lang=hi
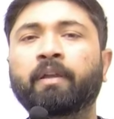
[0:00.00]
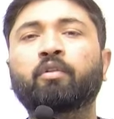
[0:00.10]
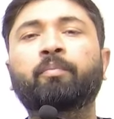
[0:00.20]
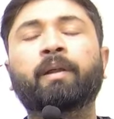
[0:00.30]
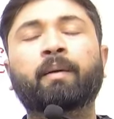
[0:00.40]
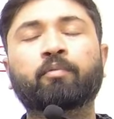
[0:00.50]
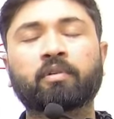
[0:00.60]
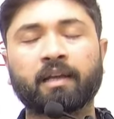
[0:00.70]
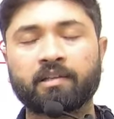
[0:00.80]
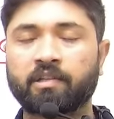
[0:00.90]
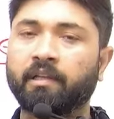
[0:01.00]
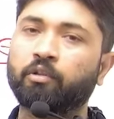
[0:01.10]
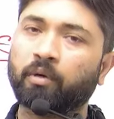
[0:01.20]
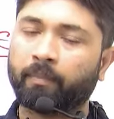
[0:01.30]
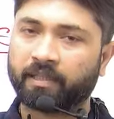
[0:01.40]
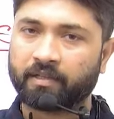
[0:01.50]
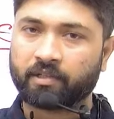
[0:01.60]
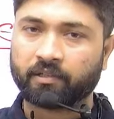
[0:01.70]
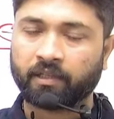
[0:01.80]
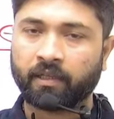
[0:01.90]
के ऊपर आपको क्लास चाहिए तो आप बता
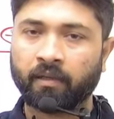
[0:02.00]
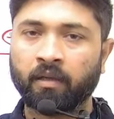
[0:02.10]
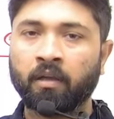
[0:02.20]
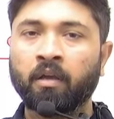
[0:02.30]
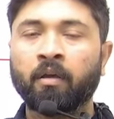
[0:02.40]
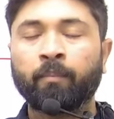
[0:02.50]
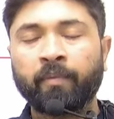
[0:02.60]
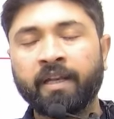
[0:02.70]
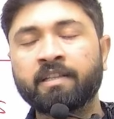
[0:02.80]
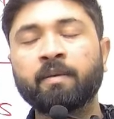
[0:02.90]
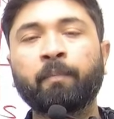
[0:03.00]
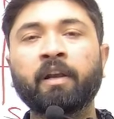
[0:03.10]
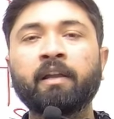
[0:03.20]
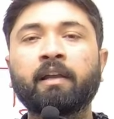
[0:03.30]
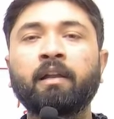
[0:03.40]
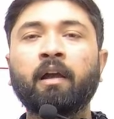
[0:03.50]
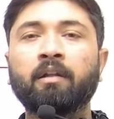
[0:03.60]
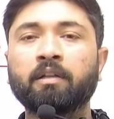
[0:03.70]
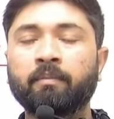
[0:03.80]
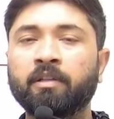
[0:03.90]
सकते हैं मेरे से पढ़ने के लिए
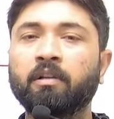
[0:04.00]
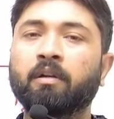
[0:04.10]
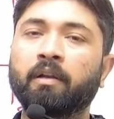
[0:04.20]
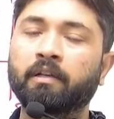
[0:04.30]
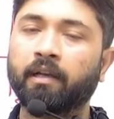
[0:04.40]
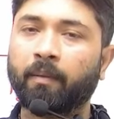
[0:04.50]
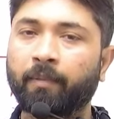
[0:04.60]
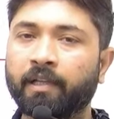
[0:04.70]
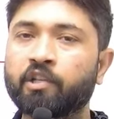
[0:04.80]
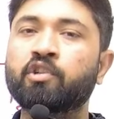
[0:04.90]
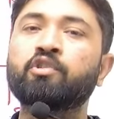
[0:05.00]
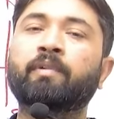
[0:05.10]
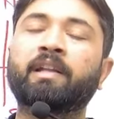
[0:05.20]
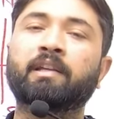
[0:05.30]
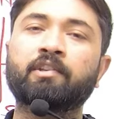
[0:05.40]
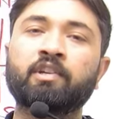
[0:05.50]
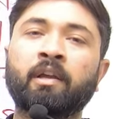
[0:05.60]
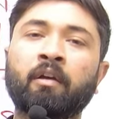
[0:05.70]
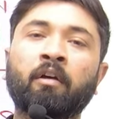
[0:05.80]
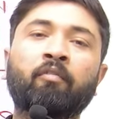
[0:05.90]
अधिर मंत्र कनेक्टेड एप्लीकेशन ज्वाइन
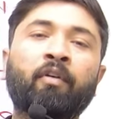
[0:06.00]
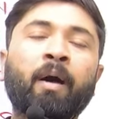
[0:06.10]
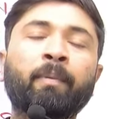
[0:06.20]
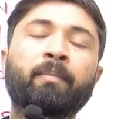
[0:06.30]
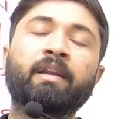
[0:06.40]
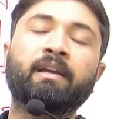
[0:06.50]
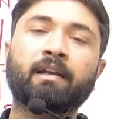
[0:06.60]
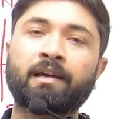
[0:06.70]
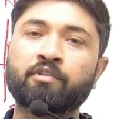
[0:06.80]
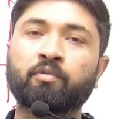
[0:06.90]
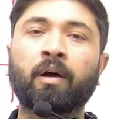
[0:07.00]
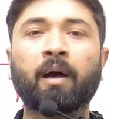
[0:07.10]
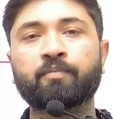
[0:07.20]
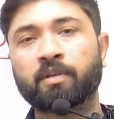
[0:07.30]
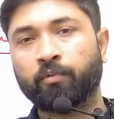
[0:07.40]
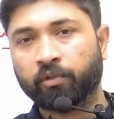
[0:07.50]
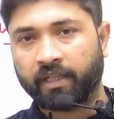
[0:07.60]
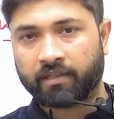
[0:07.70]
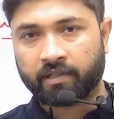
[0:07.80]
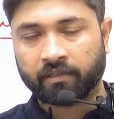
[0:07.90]
कीजिए वहाँ पे मेरी क्लास को आप सब लोग
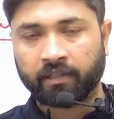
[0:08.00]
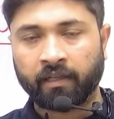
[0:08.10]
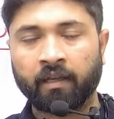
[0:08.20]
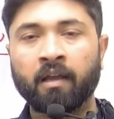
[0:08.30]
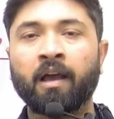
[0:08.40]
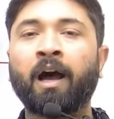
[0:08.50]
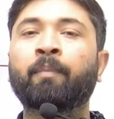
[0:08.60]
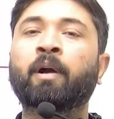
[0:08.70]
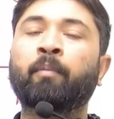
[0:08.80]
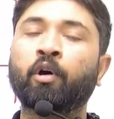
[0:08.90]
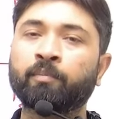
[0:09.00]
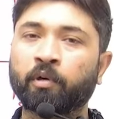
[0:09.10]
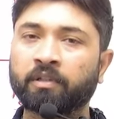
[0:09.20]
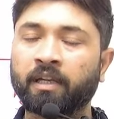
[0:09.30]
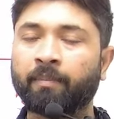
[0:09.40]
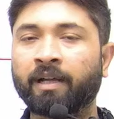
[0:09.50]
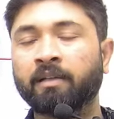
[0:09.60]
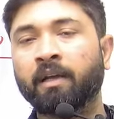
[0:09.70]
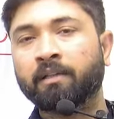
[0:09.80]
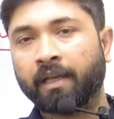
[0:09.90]
देख सकते हैं आपका बहुत बहुत
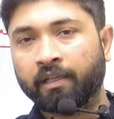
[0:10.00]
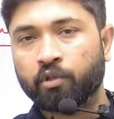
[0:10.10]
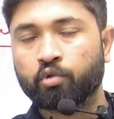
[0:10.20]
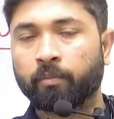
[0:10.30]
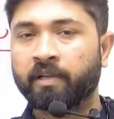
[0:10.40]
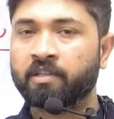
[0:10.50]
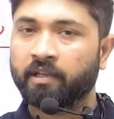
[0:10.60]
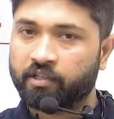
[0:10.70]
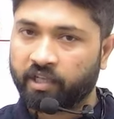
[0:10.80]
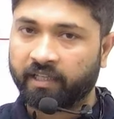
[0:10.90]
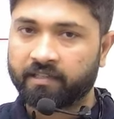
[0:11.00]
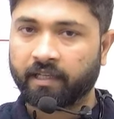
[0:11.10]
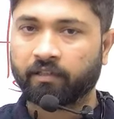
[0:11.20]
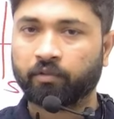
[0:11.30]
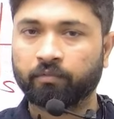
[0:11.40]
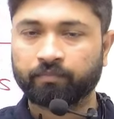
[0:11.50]
धन्यवाद थैंक यू सो मच जय हिंद साथियों